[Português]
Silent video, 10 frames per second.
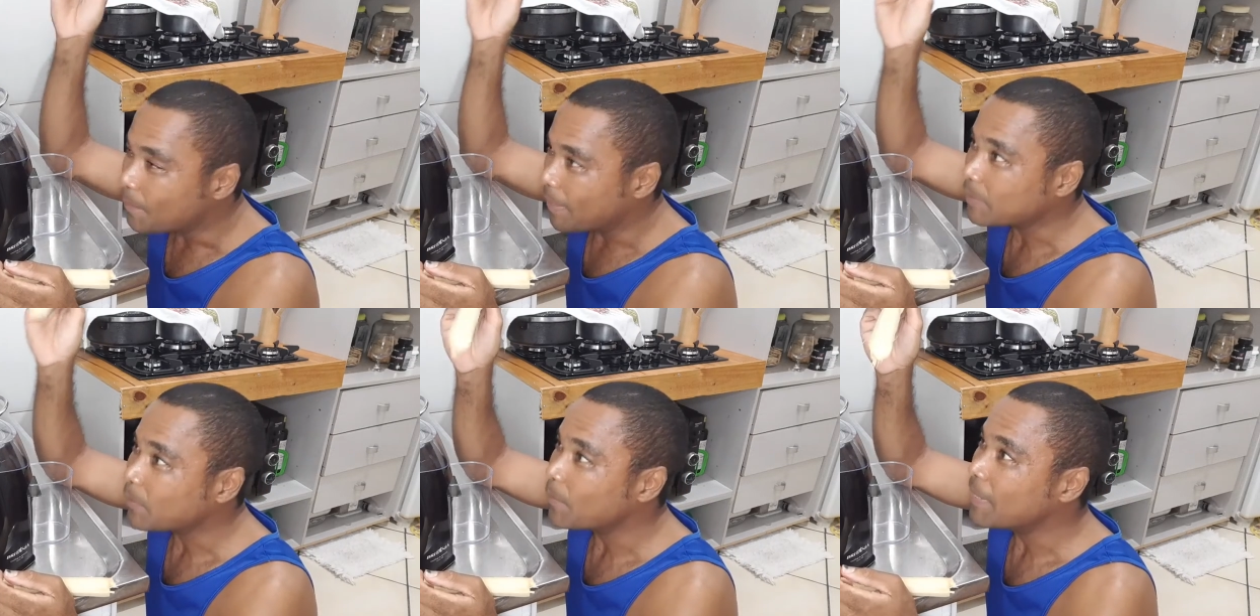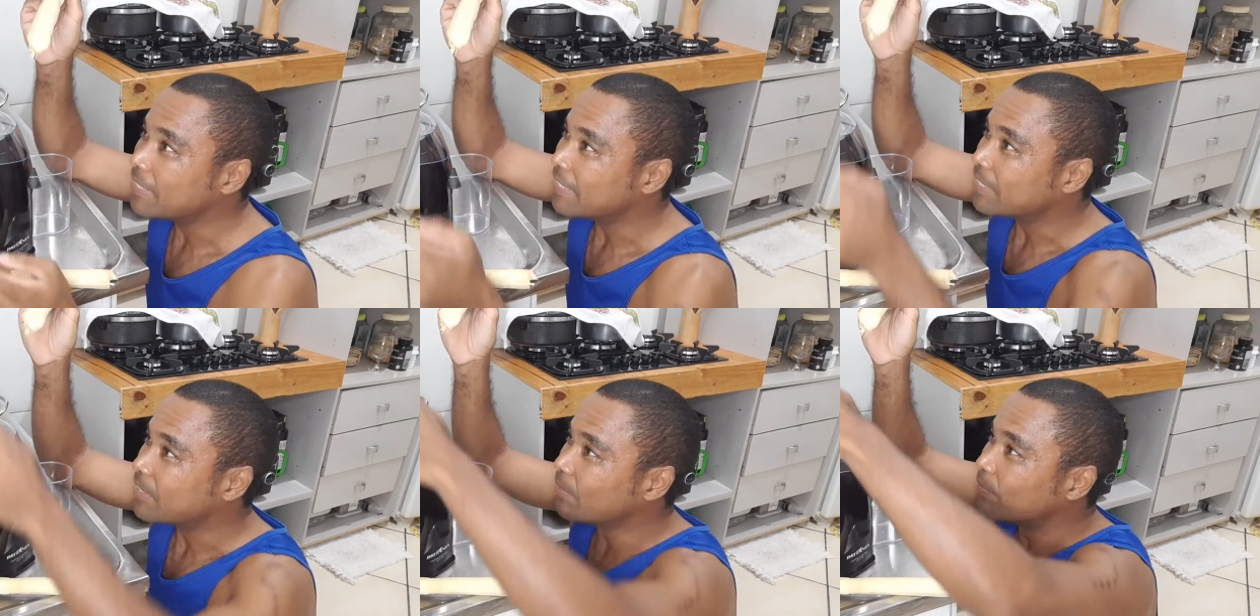mas comente,
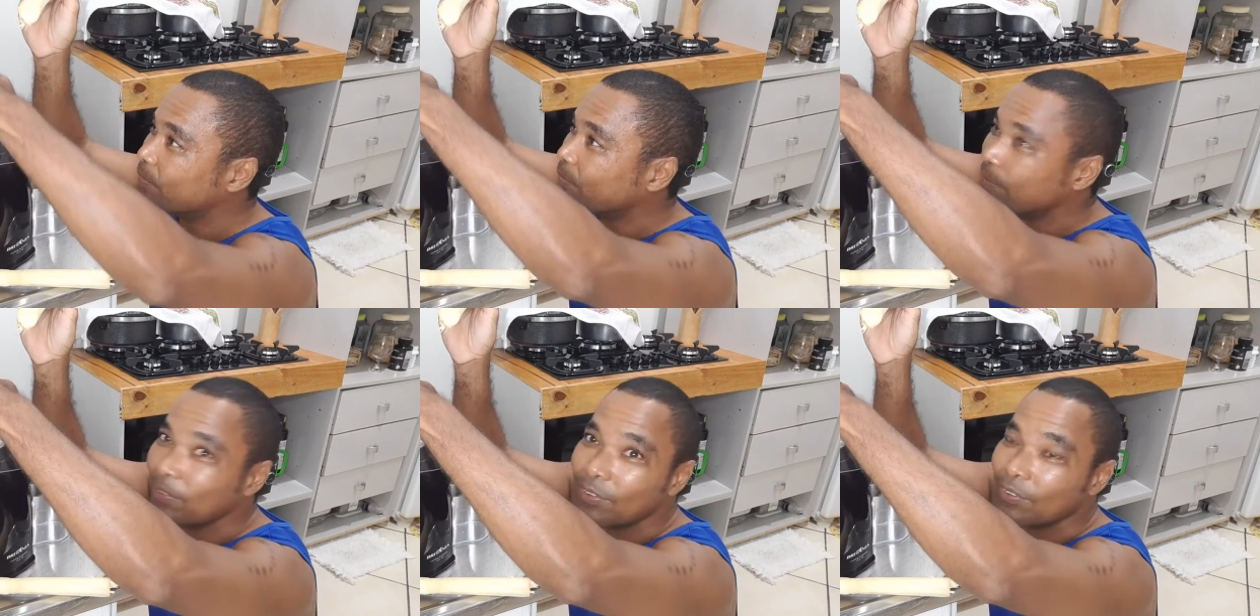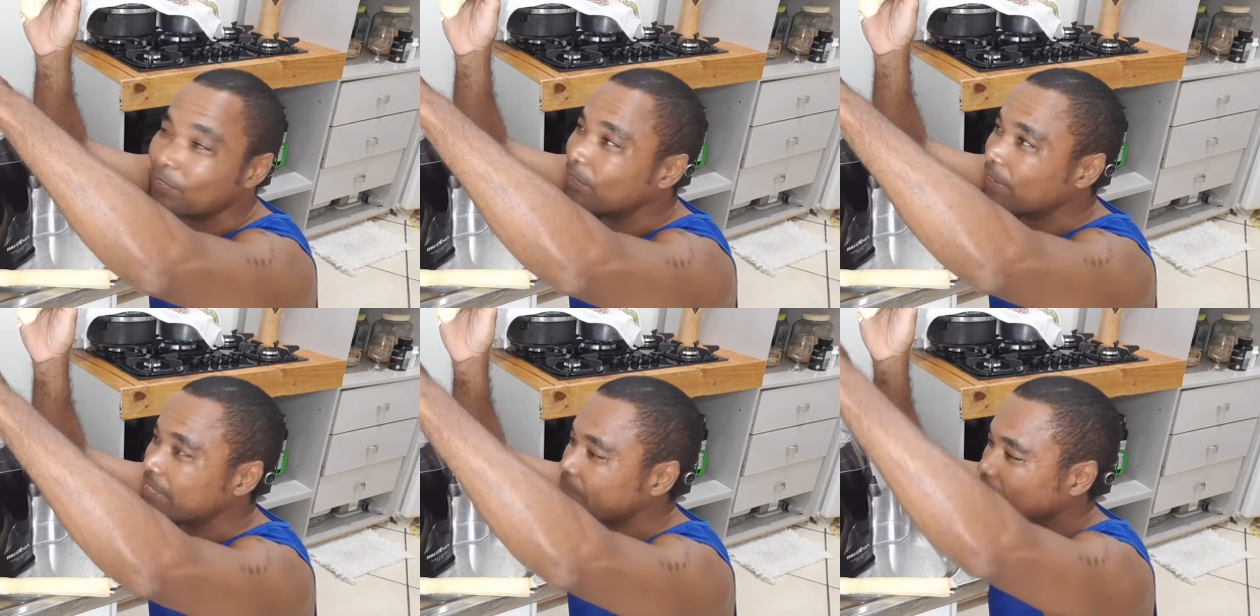gente, que eu vou, vou
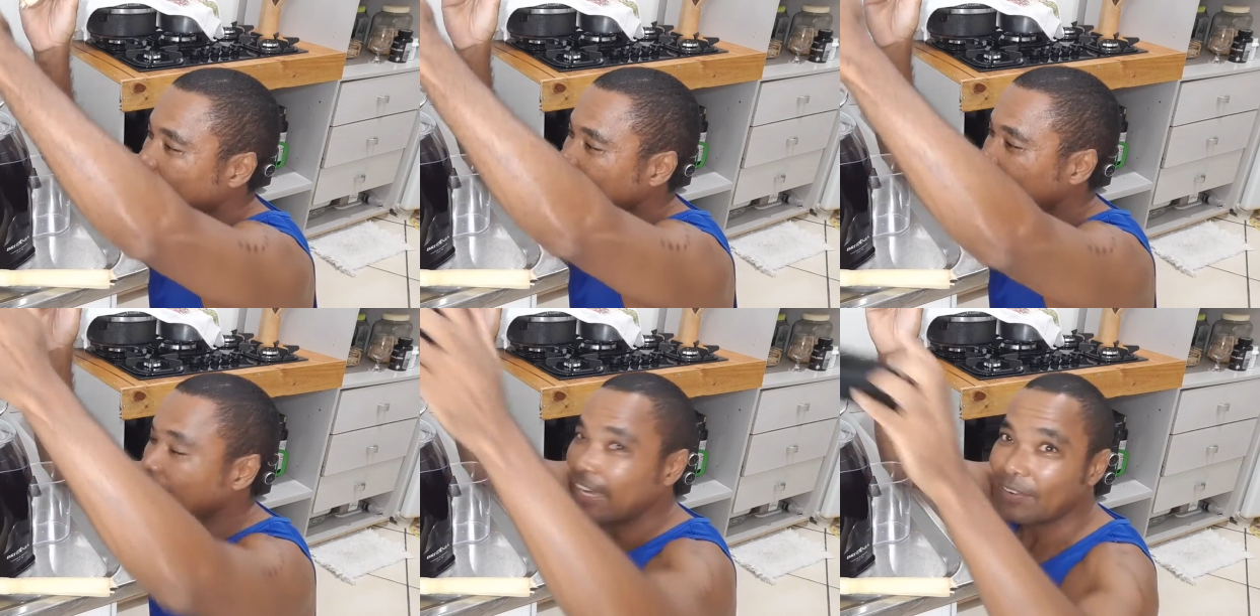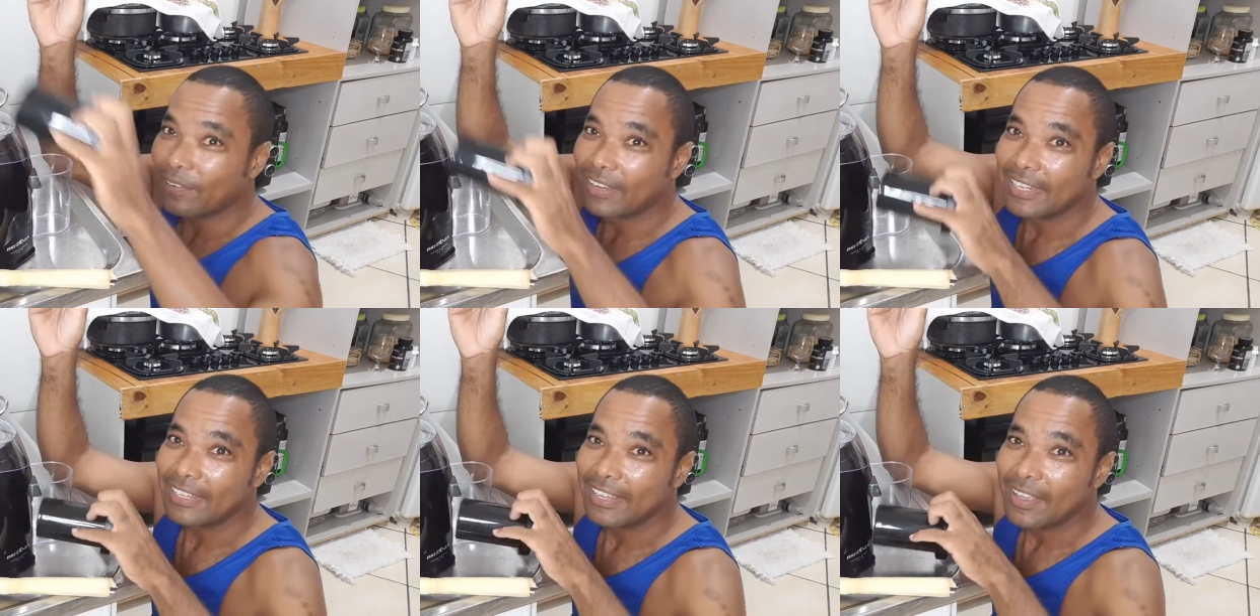fazer o teste aqui
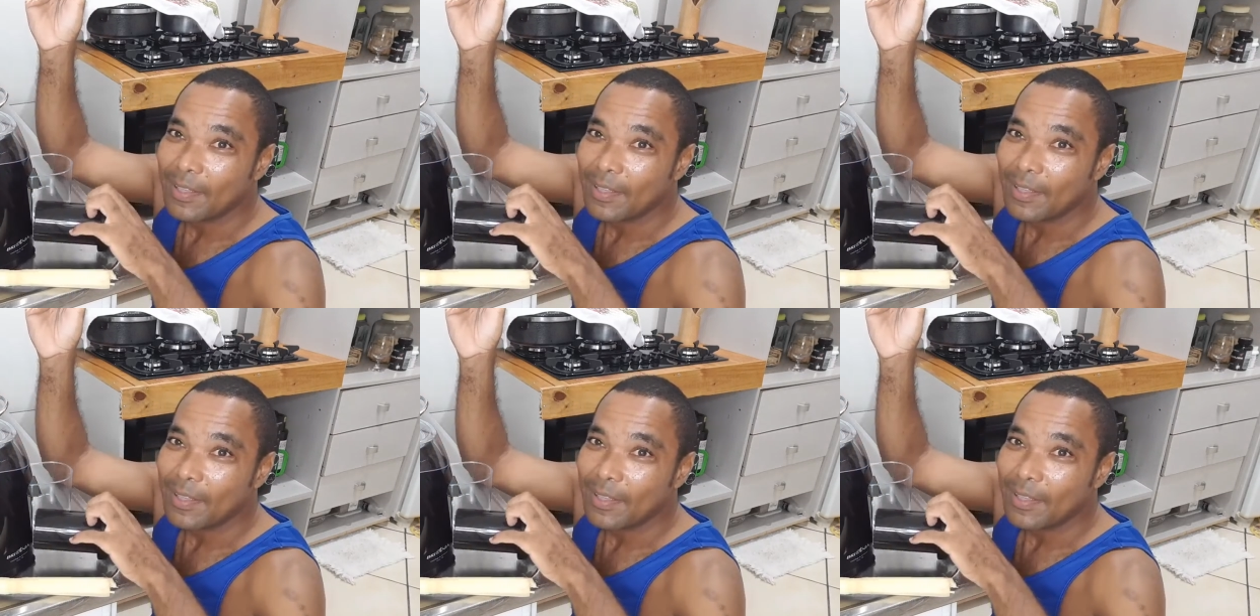agora, hein?